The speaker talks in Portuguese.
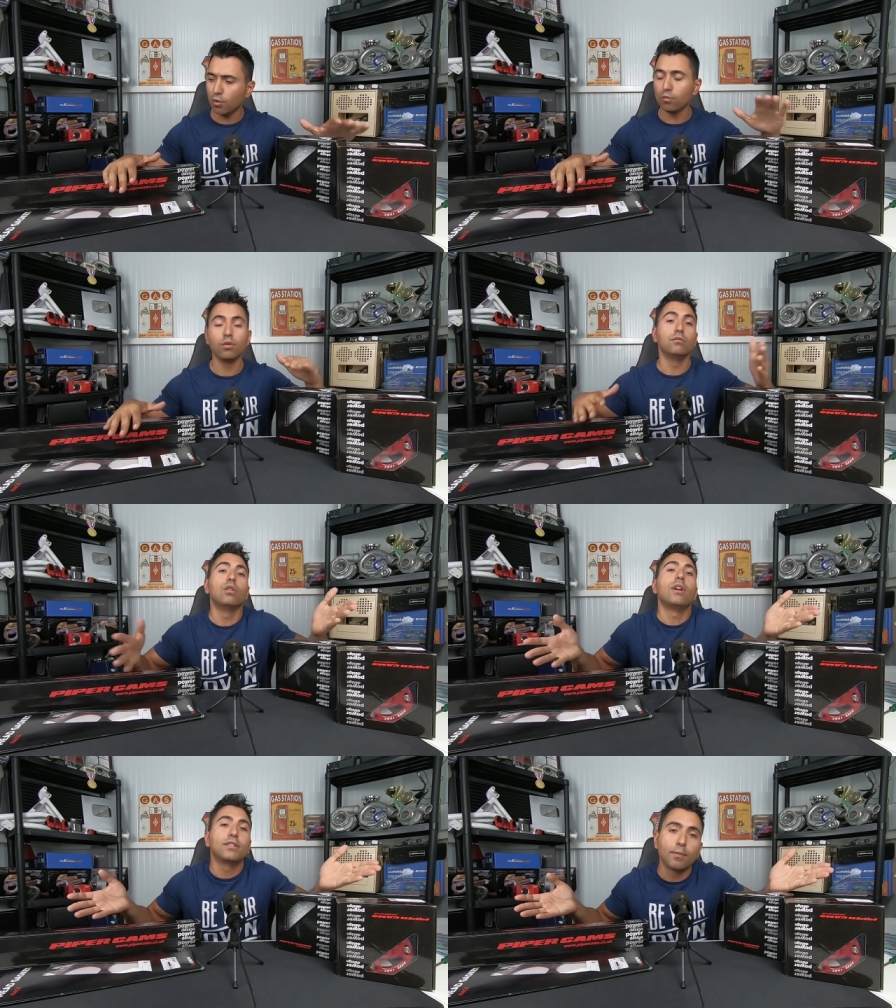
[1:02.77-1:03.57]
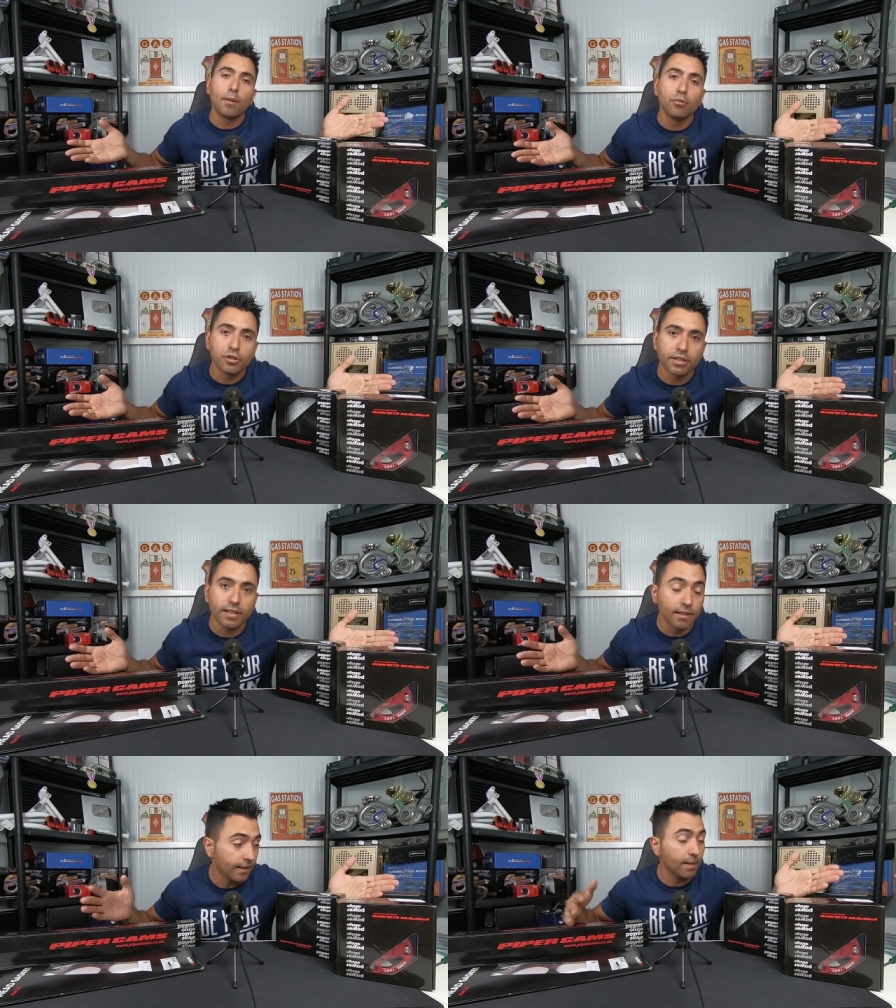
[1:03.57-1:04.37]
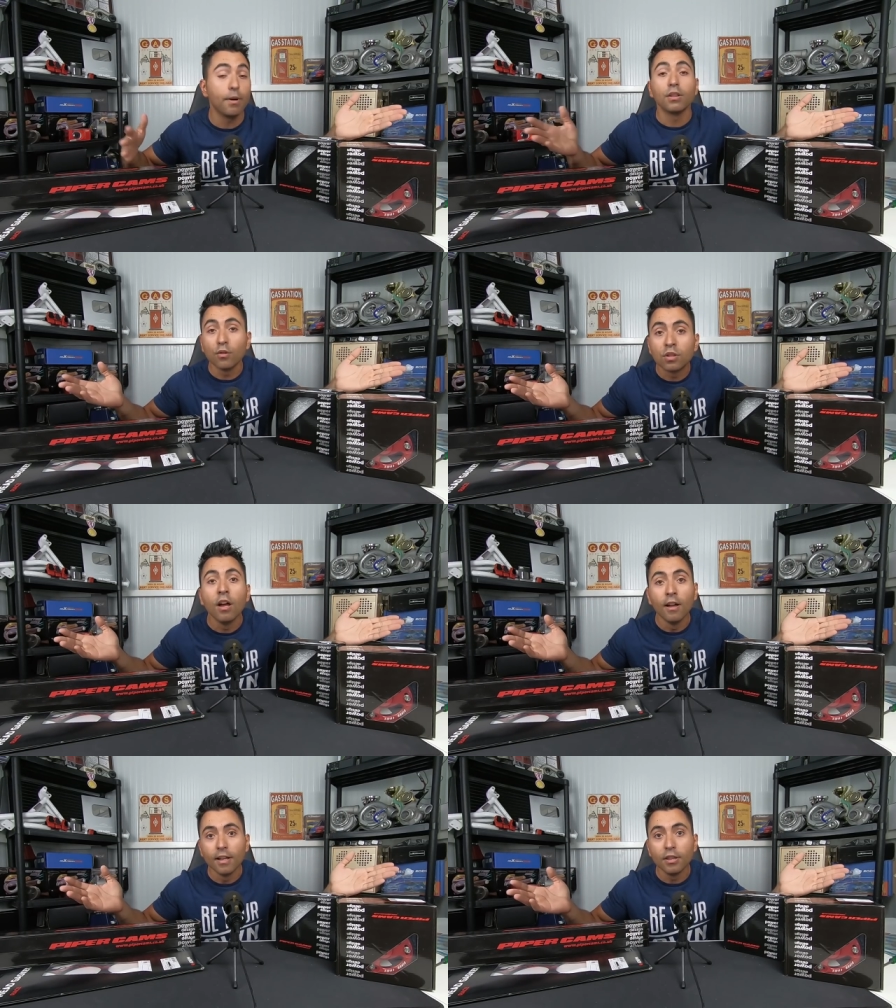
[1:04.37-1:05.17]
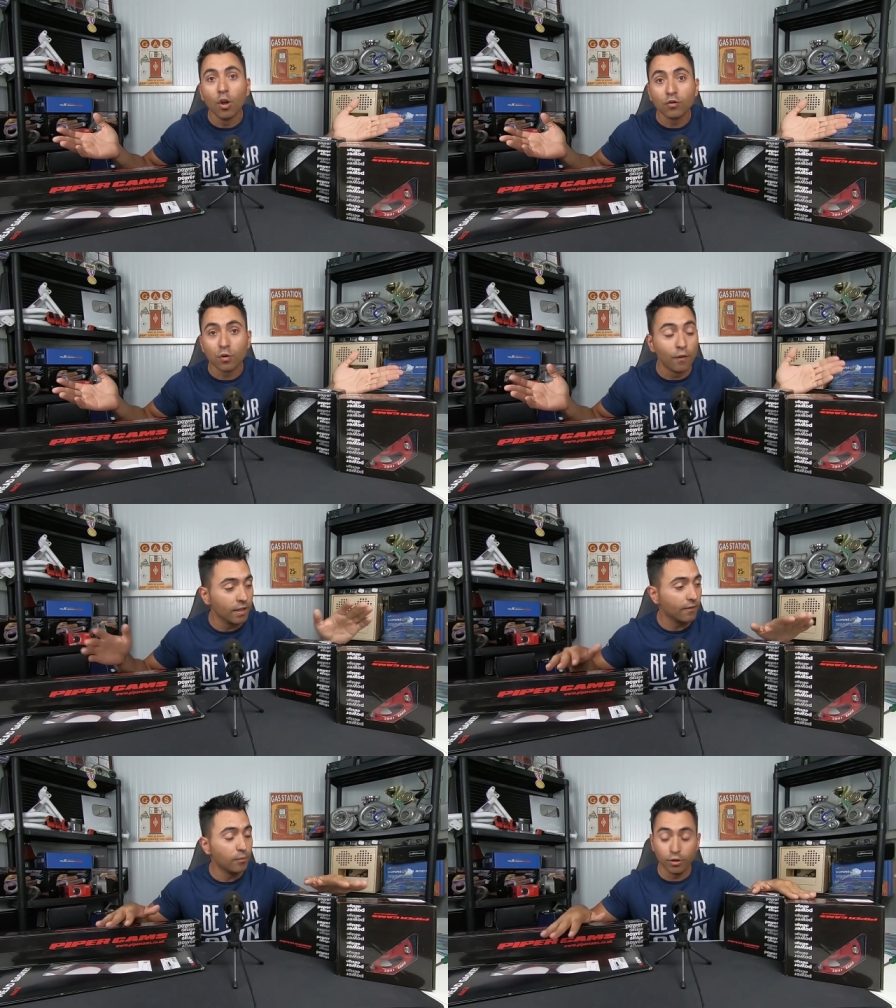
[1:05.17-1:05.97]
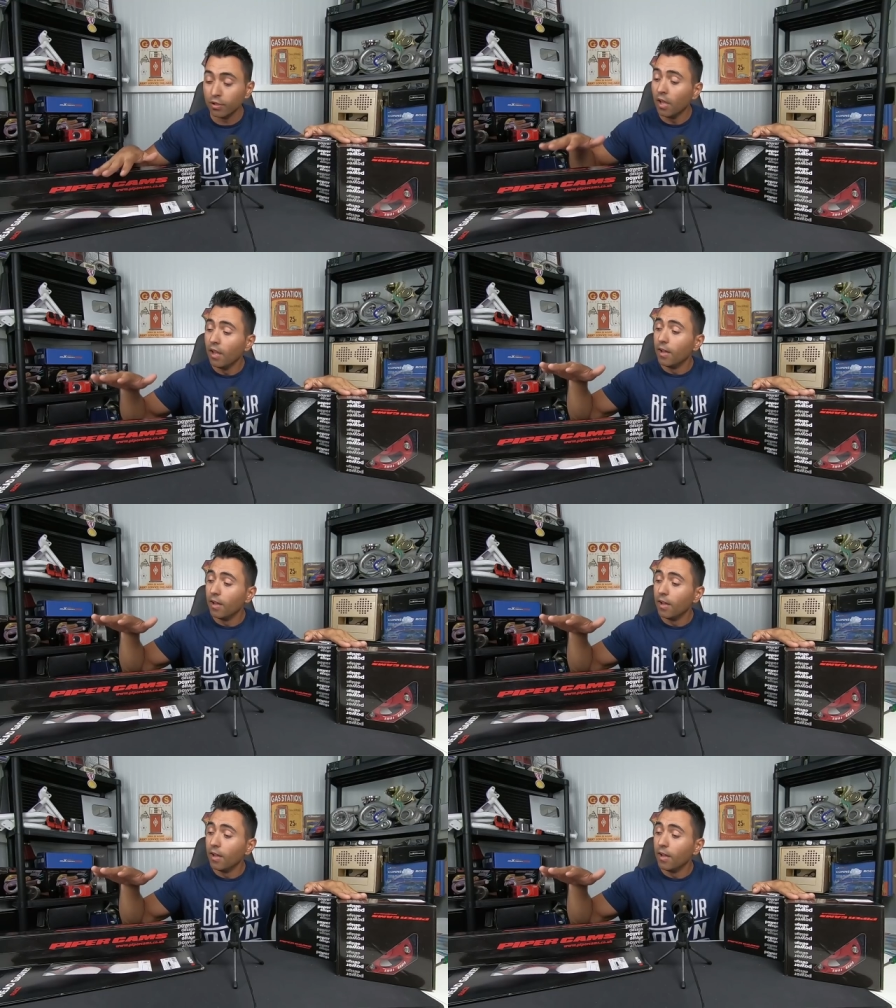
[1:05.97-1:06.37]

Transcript: Não, não é só para Punto GT, né? também não se, não se governava muito.